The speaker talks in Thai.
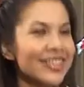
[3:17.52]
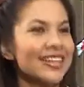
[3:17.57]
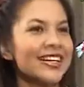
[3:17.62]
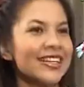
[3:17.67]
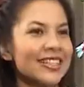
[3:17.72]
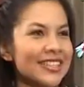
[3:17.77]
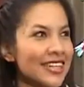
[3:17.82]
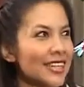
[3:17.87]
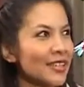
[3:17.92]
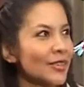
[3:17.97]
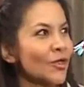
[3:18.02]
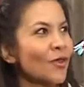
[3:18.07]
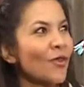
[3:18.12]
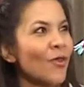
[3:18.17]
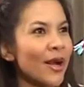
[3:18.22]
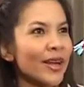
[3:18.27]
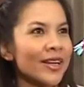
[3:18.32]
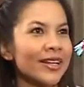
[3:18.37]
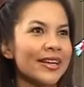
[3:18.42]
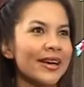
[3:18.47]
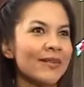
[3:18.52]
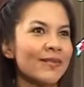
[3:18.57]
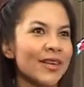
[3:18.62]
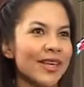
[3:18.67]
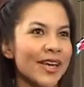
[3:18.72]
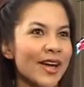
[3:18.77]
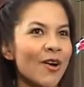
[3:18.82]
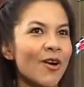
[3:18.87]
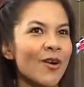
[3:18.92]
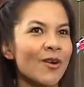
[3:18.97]
ซึ่งจริงทุกวันที่ทำอ
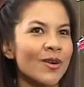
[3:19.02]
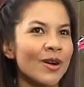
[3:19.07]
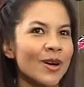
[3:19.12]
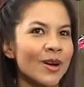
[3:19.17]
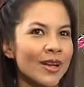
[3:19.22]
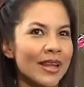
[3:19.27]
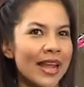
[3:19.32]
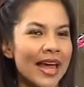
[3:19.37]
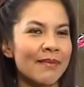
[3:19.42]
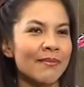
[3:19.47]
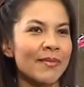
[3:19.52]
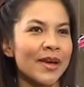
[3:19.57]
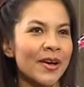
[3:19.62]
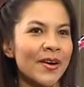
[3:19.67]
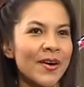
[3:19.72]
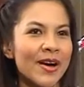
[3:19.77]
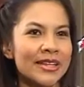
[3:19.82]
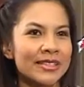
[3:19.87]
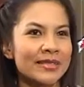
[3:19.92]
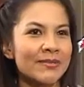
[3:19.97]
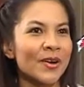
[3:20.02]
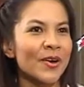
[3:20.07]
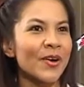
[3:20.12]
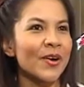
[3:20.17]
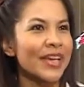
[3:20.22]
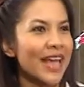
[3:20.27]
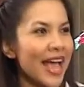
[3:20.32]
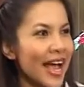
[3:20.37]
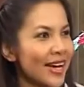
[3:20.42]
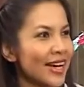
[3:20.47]
ย่างเงี้ยรายใหม่ก็อาจจะไม่
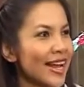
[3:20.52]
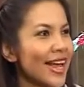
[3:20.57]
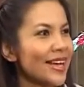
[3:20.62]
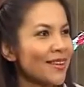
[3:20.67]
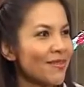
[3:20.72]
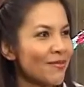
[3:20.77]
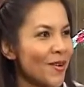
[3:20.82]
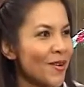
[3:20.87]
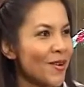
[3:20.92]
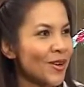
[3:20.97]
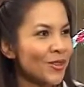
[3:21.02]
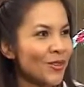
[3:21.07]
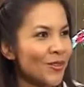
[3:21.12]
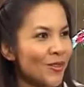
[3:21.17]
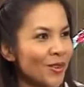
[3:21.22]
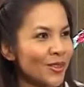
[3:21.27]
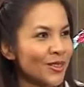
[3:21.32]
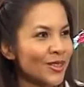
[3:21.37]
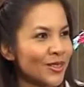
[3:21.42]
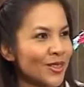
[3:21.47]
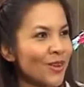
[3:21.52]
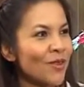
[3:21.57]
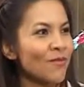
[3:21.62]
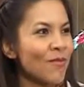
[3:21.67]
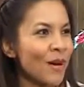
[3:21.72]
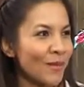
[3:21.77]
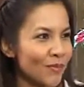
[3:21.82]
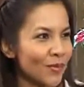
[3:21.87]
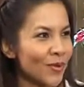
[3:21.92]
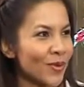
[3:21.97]
ค่อยอยากได้ เพราะว่าทุกคนจะต้อง
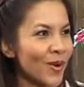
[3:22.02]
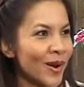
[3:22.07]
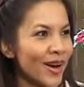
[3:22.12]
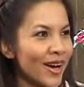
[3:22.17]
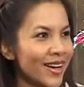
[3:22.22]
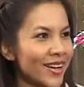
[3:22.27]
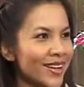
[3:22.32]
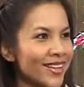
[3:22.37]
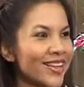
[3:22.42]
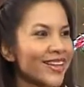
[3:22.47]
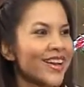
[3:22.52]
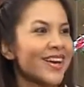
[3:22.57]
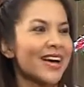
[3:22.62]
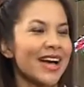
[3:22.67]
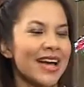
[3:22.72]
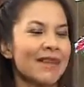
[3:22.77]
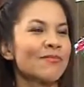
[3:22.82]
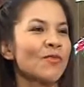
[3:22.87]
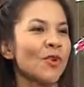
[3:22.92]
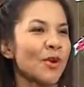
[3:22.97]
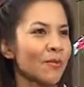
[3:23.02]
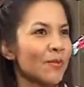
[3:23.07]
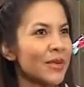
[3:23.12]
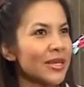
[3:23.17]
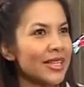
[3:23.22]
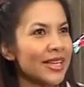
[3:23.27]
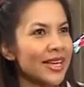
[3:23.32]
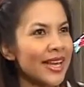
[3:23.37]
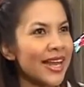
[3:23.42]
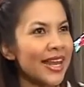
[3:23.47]
ปรับตัว กันหมด
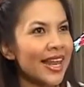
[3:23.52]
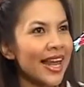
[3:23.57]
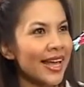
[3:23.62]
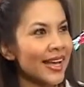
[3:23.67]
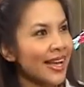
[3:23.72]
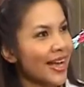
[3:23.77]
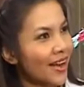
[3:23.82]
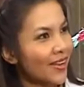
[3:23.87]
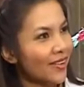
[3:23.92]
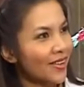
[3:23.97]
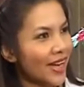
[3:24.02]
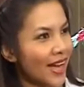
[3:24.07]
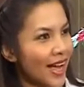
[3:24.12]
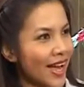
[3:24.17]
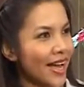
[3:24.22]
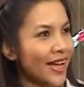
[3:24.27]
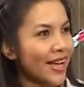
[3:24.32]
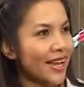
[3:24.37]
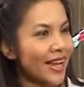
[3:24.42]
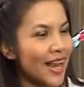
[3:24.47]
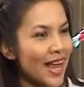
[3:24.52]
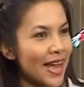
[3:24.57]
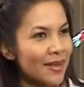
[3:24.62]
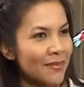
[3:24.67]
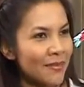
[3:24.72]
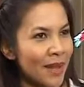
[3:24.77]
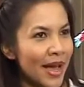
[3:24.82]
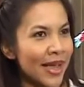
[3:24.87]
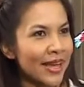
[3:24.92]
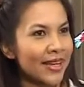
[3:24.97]
ไม่ใช่แค่รายเก่านะคะราย
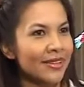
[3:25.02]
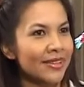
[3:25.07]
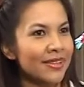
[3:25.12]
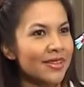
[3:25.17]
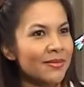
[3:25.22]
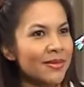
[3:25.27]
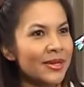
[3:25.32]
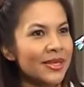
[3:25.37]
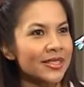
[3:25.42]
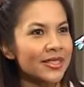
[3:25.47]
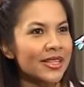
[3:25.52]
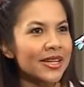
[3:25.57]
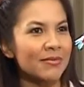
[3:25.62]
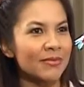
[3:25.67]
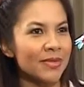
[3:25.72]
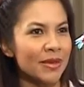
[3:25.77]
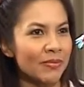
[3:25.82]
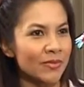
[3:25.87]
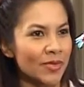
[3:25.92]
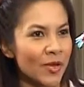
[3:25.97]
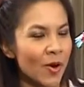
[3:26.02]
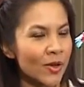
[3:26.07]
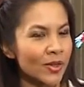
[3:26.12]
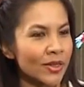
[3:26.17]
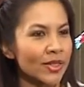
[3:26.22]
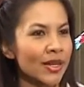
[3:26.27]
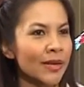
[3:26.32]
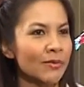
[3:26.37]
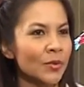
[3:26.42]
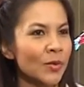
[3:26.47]
ใหม่ซึ่งเพิ่งเริ่มจับจอง
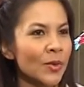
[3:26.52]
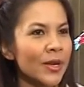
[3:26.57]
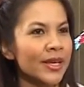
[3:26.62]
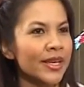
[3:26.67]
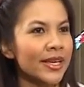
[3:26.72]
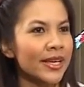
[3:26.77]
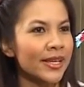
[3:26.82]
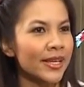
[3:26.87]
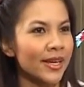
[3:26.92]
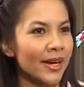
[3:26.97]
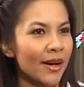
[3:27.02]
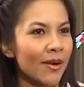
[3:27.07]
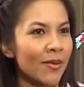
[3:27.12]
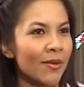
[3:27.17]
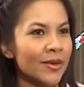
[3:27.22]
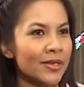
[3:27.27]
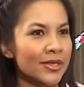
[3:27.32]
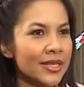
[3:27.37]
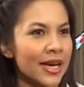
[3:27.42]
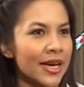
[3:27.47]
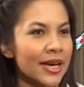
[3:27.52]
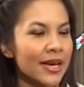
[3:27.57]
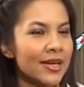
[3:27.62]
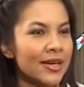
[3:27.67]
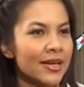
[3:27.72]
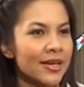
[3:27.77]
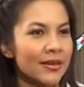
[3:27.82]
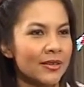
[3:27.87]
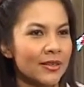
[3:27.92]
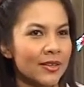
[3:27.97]
แต่ทำธุรกิจเนี่ยเขาก็จะ
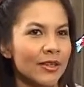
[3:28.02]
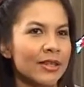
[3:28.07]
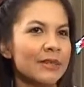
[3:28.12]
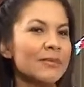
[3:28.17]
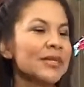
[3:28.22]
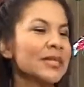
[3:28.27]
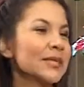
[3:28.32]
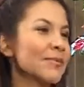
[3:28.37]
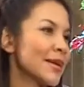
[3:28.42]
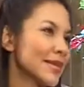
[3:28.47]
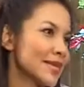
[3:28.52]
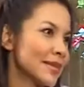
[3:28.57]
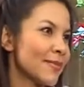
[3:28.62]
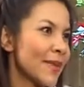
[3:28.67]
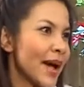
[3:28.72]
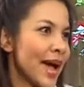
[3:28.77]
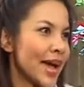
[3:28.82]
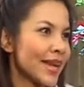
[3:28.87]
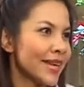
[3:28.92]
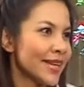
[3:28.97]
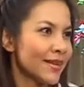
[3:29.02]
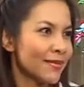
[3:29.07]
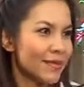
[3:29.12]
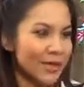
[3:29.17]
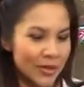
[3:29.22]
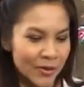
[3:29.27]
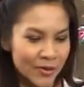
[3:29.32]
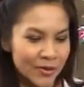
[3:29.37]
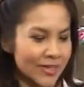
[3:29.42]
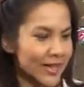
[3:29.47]
ตอนนี้มันสบายๆนี่
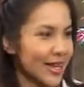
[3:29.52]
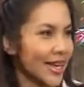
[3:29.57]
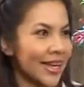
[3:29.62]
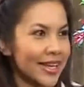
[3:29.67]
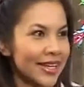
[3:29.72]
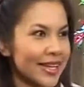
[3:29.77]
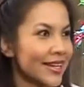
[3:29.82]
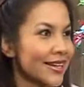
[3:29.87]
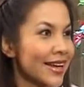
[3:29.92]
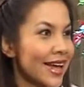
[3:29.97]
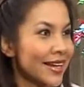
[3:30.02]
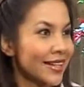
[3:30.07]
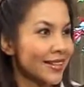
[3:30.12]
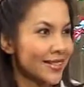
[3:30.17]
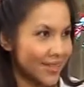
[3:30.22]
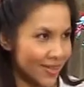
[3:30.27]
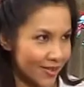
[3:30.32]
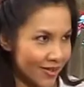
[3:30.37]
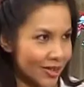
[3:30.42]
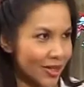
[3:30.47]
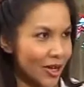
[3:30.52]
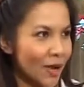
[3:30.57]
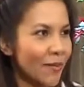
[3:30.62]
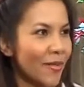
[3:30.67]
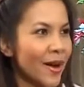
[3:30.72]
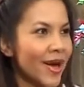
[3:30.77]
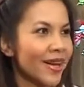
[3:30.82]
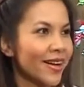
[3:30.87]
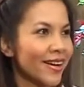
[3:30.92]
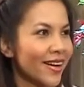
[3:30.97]
ไม่ต้องเสียอะไรทั้งนั้น แต่ว่าต่อ
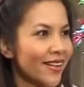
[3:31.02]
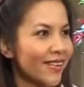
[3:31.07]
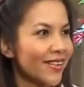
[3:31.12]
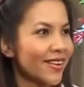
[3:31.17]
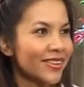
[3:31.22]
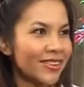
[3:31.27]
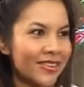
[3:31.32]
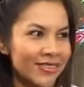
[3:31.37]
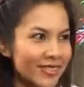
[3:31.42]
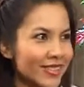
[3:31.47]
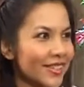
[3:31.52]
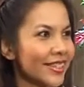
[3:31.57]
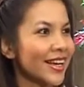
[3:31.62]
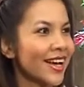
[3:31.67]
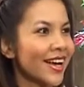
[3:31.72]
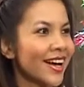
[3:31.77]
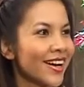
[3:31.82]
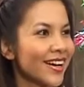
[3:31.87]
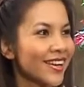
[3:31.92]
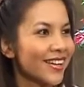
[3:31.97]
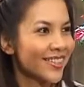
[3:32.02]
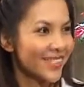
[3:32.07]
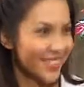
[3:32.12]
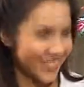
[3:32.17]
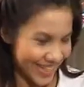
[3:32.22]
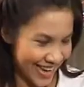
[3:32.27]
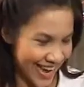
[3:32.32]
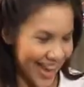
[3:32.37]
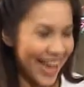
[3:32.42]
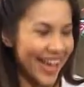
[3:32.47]
ไปเขาก็ต้องเสียยได้
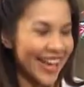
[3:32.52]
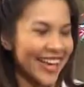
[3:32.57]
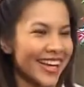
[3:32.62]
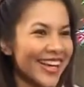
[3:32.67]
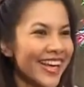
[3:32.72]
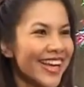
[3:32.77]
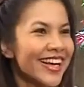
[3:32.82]
ใช่